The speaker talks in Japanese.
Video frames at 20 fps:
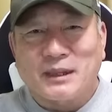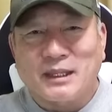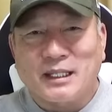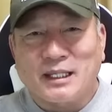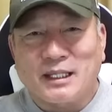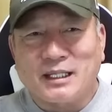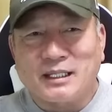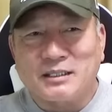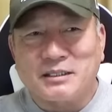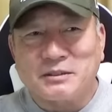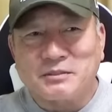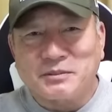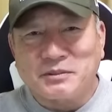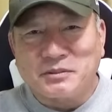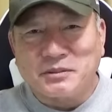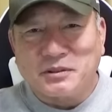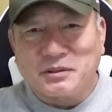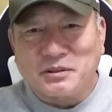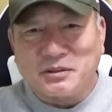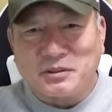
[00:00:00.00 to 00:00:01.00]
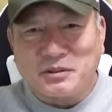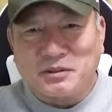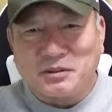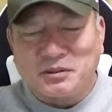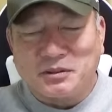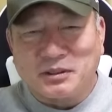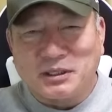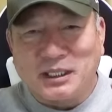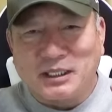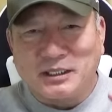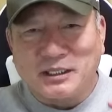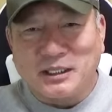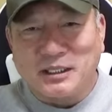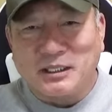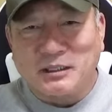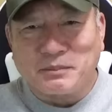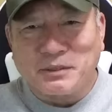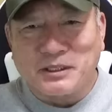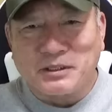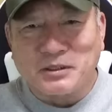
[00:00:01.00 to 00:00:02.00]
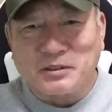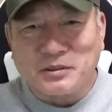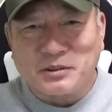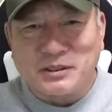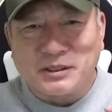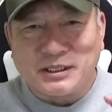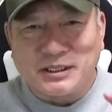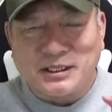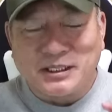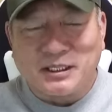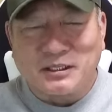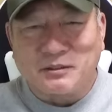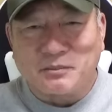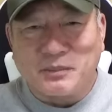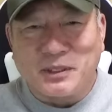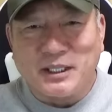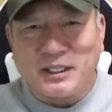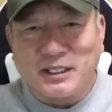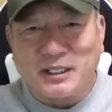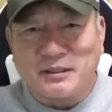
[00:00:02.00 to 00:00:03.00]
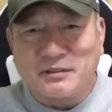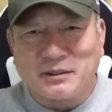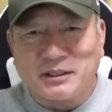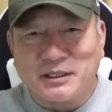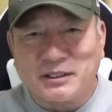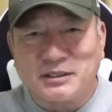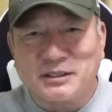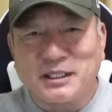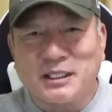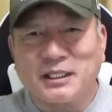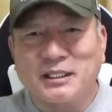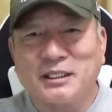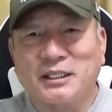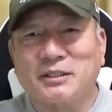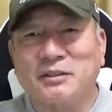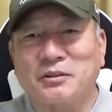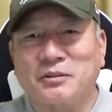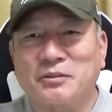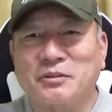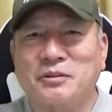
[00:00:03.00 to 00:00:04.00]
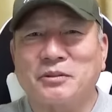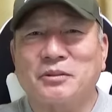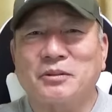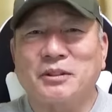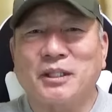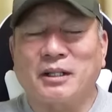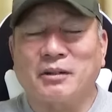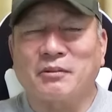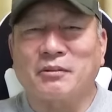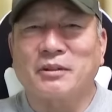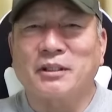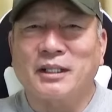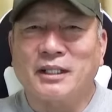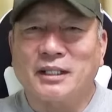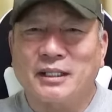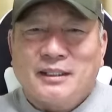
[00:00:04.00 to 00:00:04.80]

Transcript: うん、だから自分の働き場所をしっかり明確に伝えたということだろうね。